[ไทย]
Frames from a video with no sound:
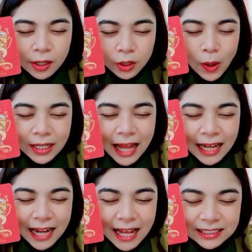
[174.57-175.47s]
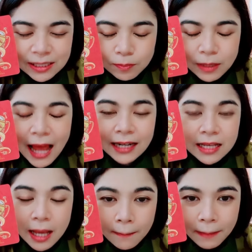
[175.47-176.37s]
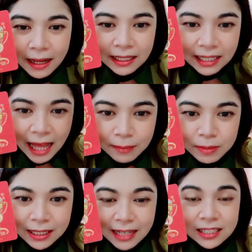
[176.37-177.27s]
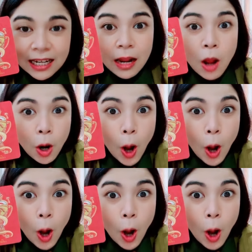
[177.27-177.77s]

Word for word: ร้อยล้านห้าสิบล้าน พันล้านหมื่นล้านแสนล้าน